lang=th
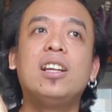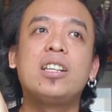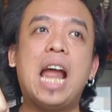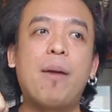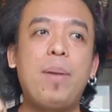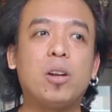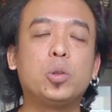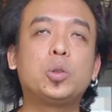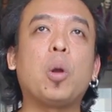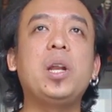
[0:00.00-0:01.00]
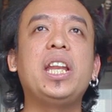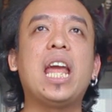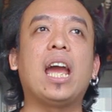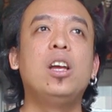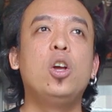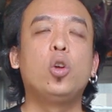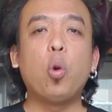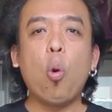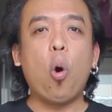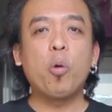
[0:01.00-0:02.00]
หนังเบสออนสอรี่เนี่ย
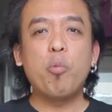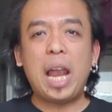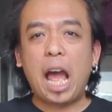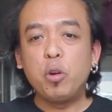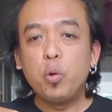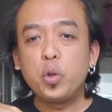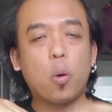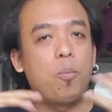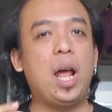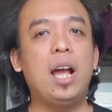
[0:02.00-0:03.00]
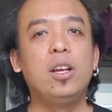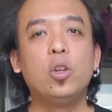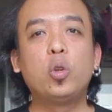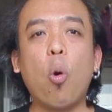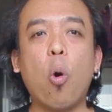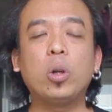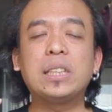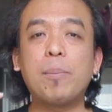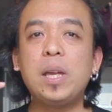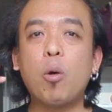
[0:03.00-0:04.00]
ทุกคนเวลาดูจบนะ ทุกคน
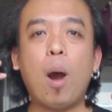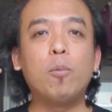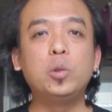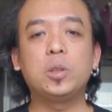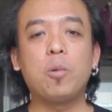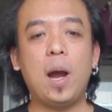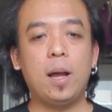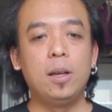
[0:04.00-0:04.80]
จะมีความรู้สึกว่า